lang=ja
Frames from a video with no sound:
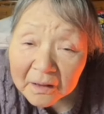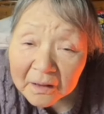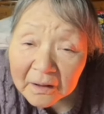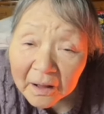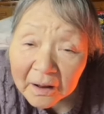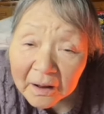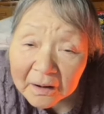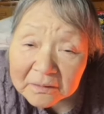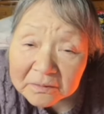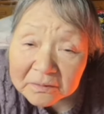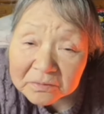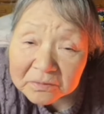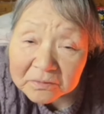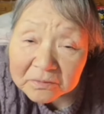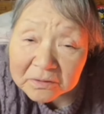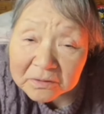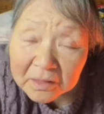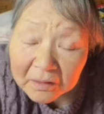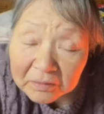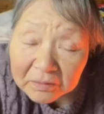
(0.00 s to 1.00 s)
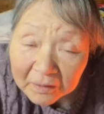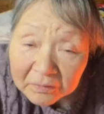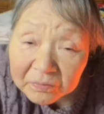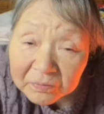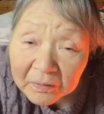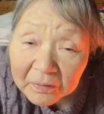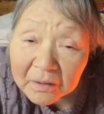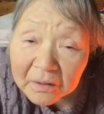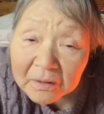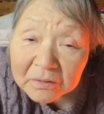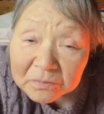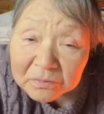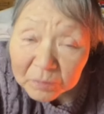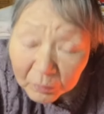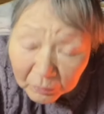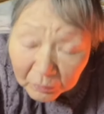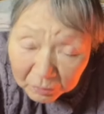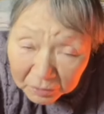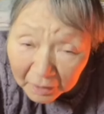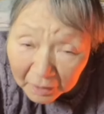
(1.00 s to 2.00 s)
差がありすぎだね
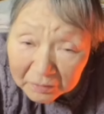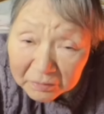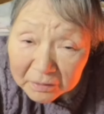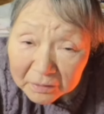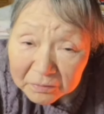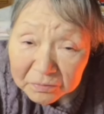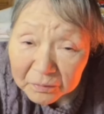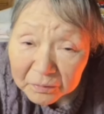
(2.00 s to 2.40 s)
そうなん